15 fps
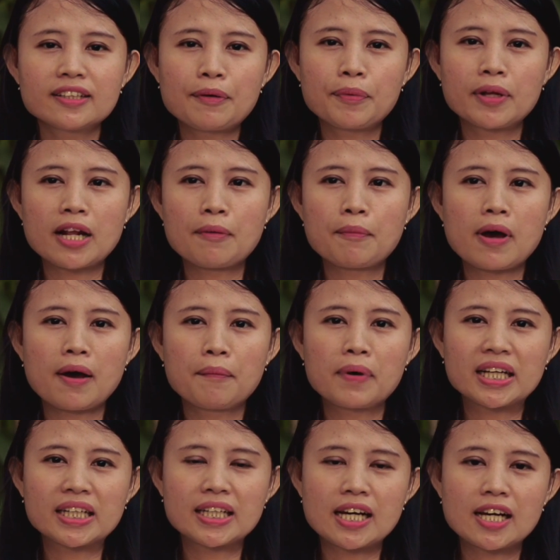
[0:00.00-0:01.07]
tapi nama
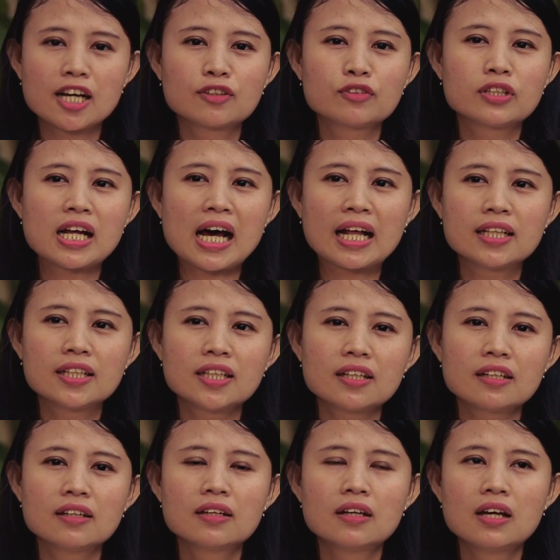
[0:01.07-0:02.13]
Maria
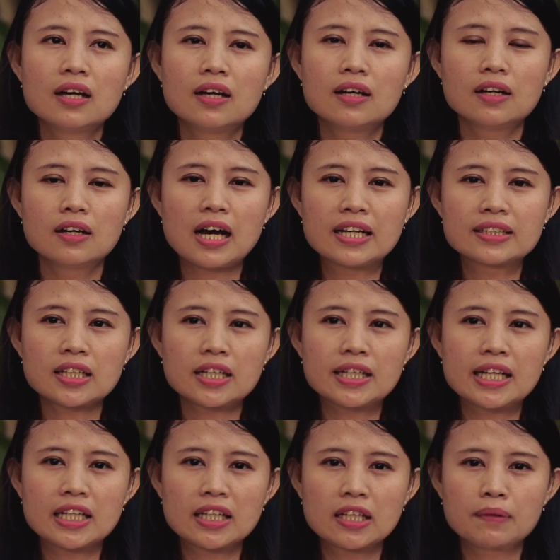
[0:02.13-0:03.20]
Gagundali, eh, asal
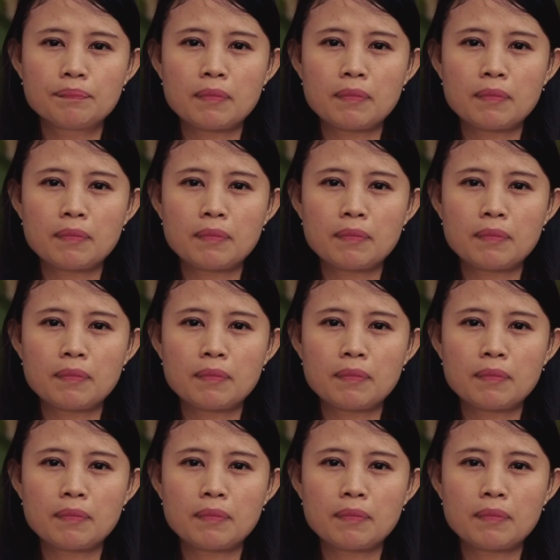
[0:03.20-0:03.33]
dari